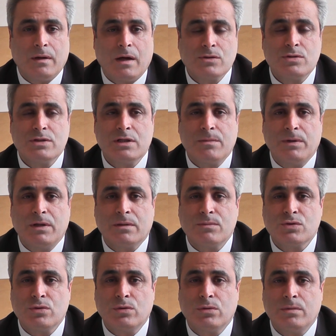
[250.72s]
az önce de
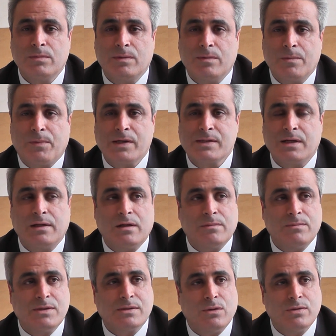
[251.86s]
belirtmiş olduğum gibi
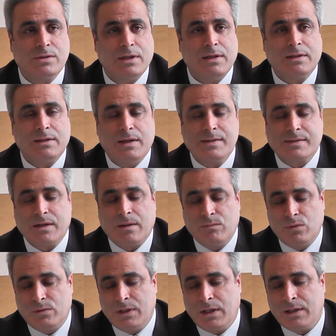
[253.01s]
pazarlarımız özellikle
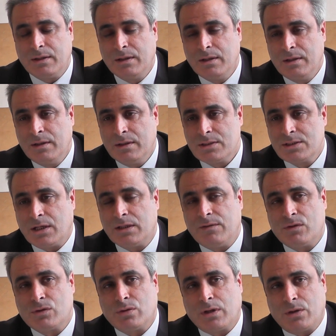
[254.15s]
İstanbul'da cadde
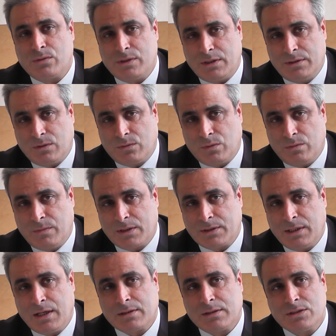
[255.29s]
ve sokak üzerinde
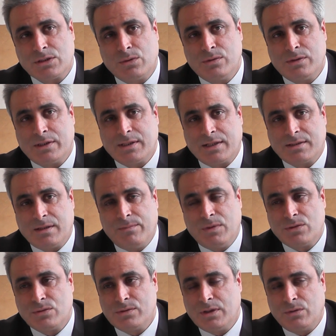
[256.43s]
kurulmakta. Yaklaşık yüzde
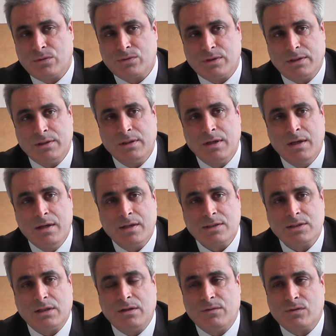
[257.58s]
%85-%90'ı
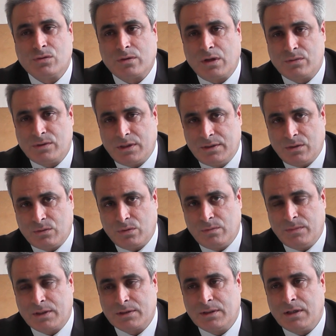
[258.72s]
cadde ve sokak üzerinde
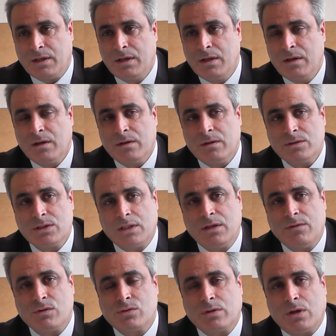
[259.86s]
kurulmakta.
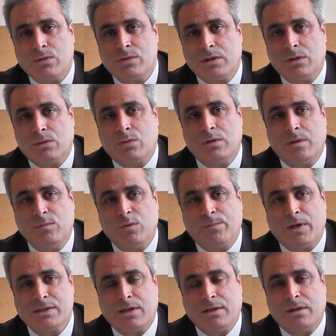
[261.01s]
Cadde ve sokak üzerinde kurulan bu
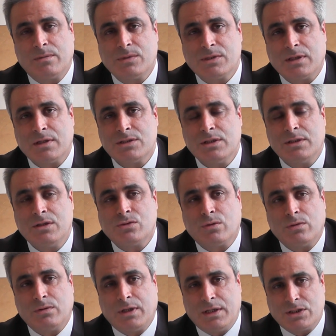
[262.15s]
pazarlarımızda da ciddi
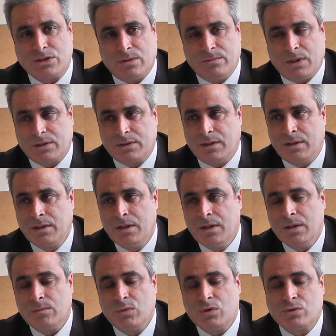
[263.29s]
sorunlar yaşanmakta.
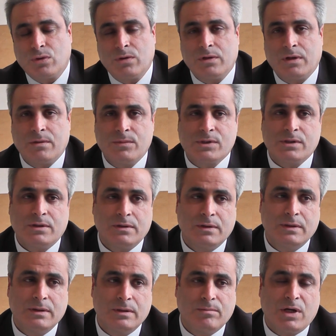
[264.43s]
Bu sorunlarımızın
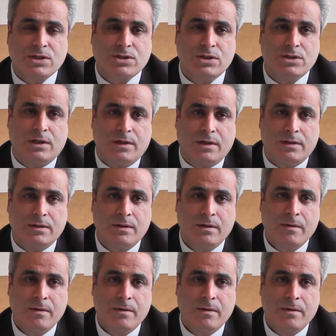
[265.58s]
e, başlıcaları